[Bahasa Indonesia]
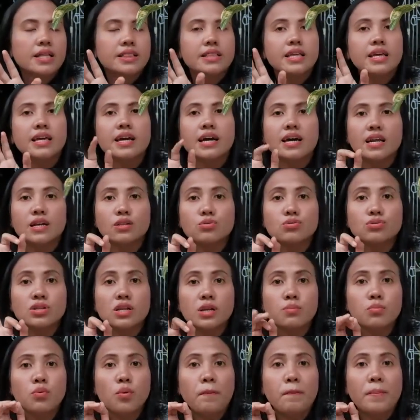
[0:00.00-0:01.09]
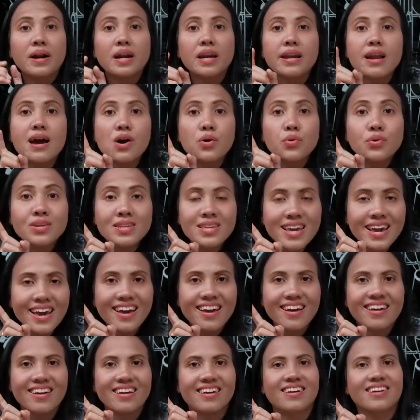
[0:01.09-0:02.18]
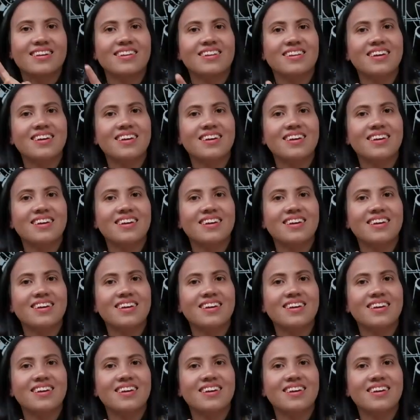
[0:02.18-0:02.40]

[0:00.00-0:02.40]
300.000 per daunnya.